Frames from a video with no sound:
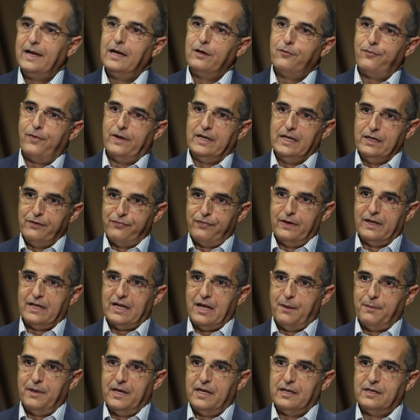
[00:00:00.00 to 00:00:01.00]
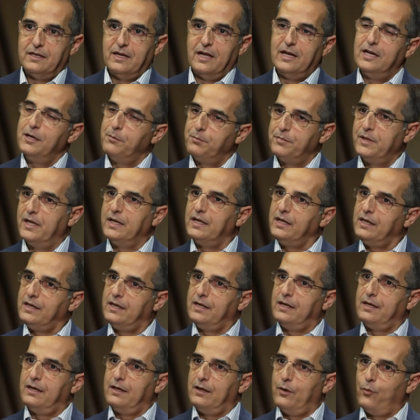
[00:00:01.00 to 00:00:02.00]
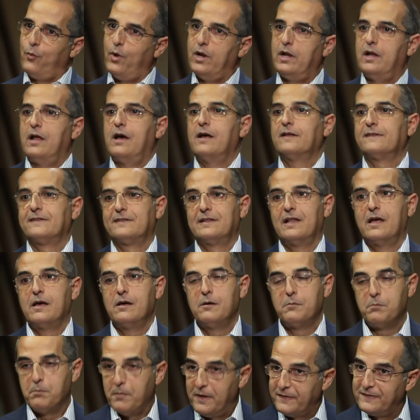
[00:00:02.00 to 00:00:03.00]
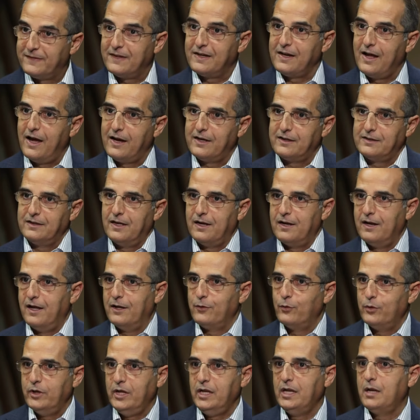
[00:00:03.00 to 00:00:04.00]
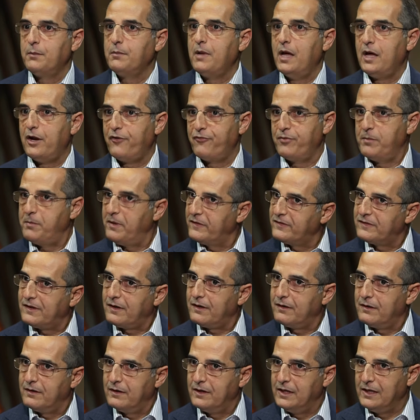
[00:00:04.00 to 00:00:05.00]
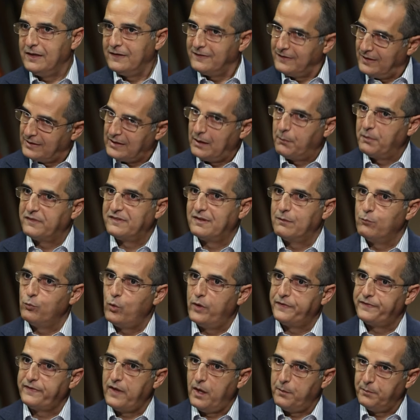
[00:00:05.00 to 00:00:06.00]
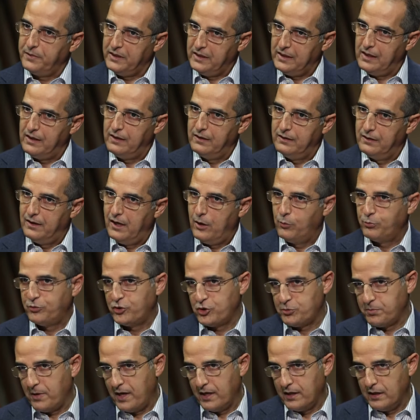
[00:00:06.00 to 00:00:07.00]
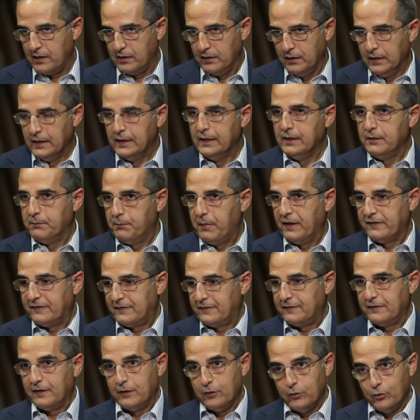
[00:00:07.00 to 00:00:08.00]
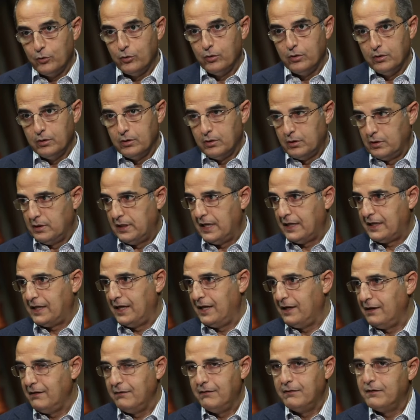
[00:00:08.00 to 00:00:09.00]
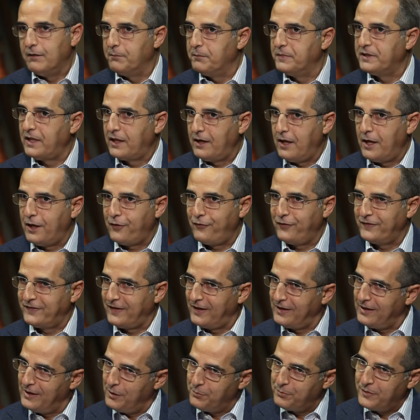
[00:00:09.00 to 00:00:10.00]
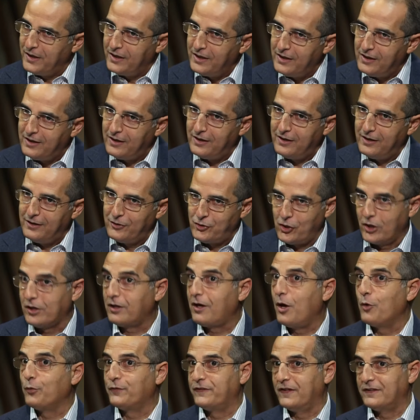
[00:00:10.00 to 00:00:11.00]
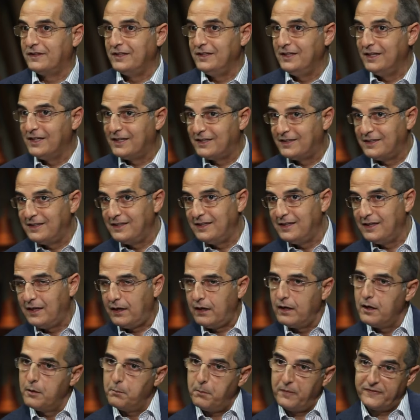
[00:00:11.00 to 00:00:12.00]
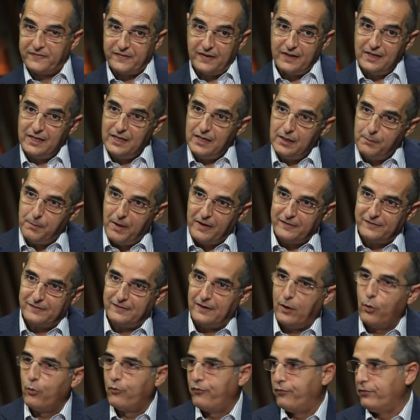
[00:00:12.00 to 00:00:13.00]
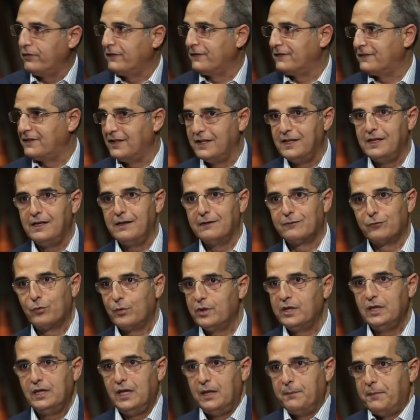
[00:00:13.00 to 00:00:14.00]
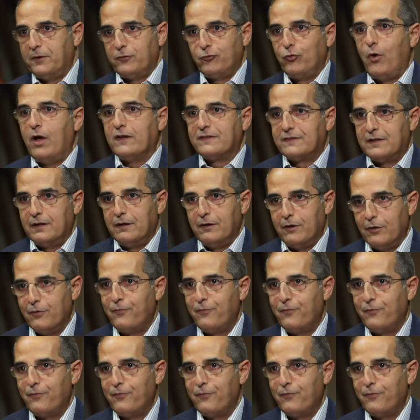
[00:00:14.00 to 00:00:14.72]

هل الفلافل كمان لبنانيه ولا اصلا مصري اكثر لانه نحن بنعرف بمصر هي زيتها اللي بسموها الطعميه او بتشبه لها صحيح. بس انه لكن بدنا نعرف اذا هي لبنانيه شرق اوسطيه كتير مصريه بس او فلسطينيه سوريه يعني بس شو اصل